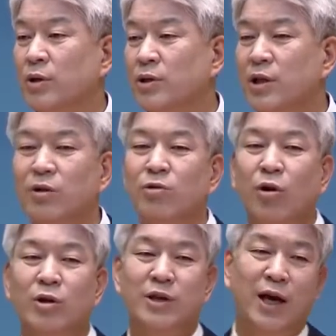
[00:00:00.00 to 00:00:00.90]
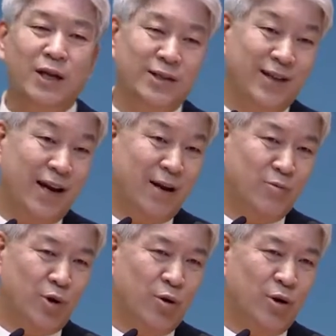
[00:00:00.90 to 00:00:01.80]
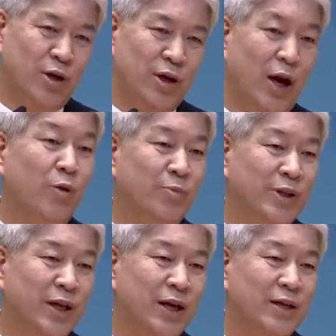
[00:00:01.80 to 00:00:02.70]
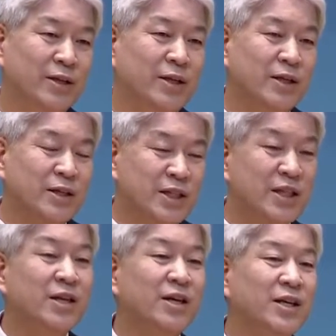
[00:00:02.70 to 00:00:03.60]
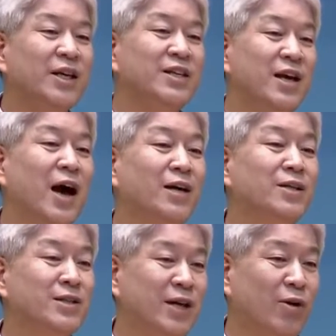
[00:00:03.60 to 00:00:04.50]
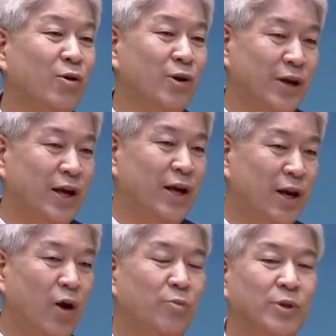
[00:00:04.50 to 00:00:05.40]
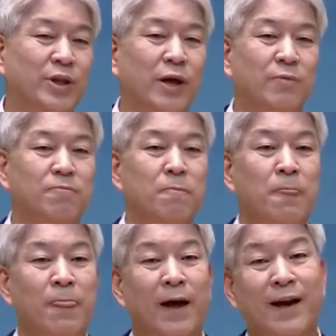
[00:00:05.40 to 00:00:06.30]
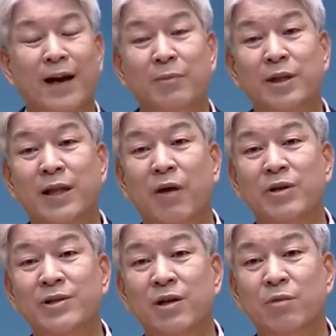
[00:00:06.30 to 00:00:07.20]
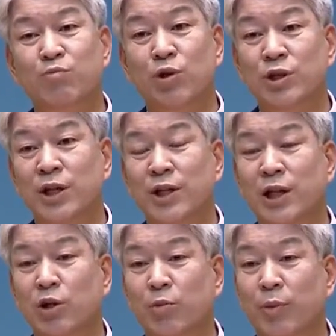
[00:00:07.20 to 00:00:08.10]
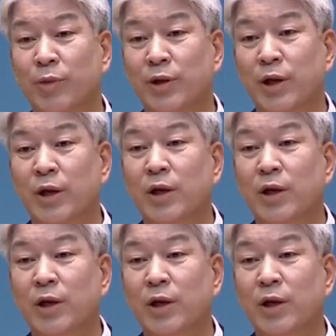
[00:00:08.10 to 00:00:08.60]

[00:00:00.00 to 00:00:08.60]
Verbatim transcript: 신통찮은 사람으로 오늘 나옵니다. 지극히 작은 자로 이렇게 나옵니다. 하나님이 다윗을 부르실 때도 보면